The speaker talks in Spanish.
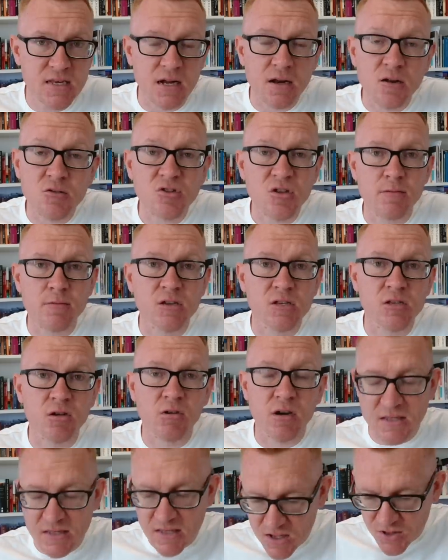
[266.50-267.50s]
en las últimas
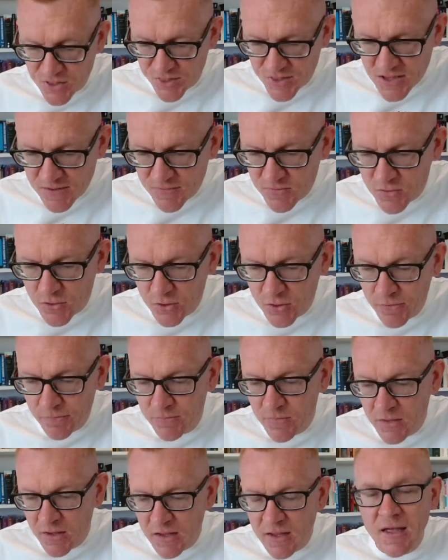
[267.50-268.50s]
horas diciendo
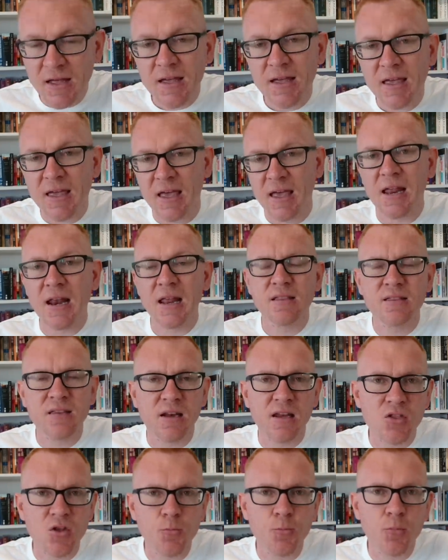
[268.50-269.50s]
que él ha
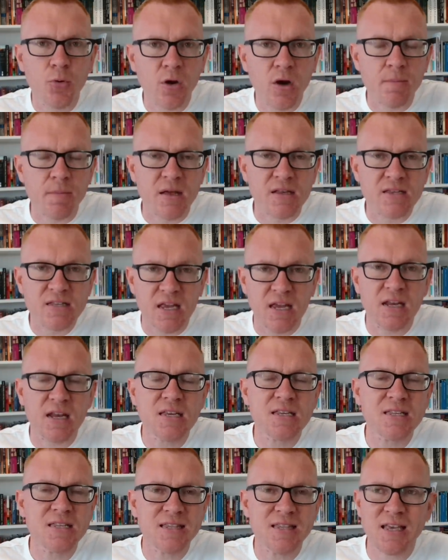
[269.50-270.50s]
tenido problemas en
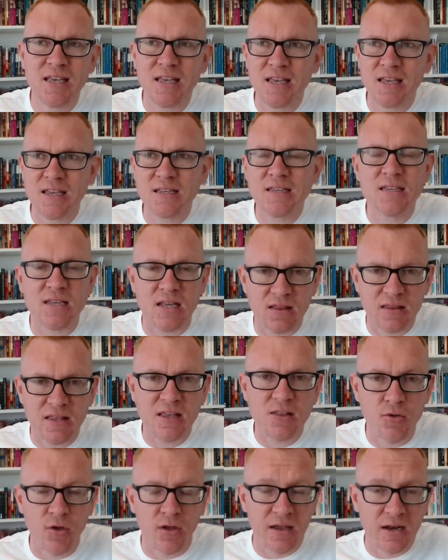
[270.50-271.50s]
este
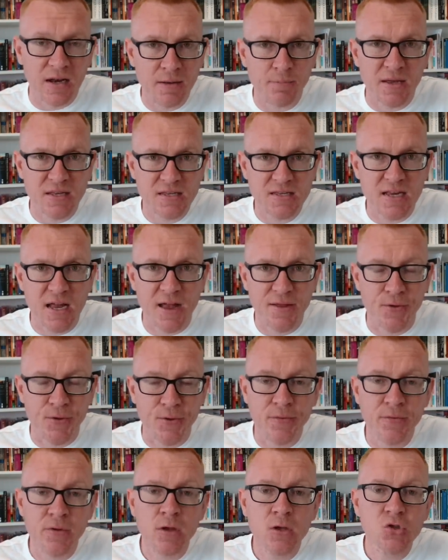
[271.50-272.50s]
sentido en el
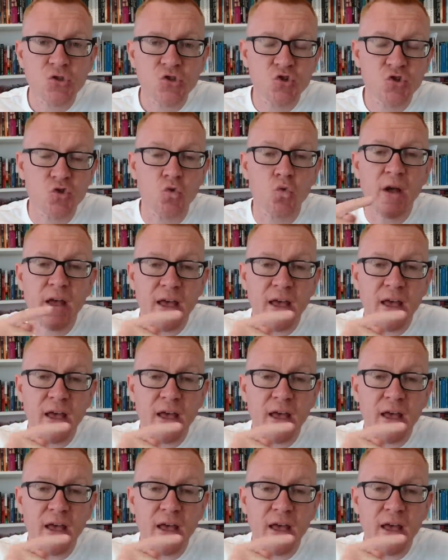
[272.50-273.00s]
pasado. Su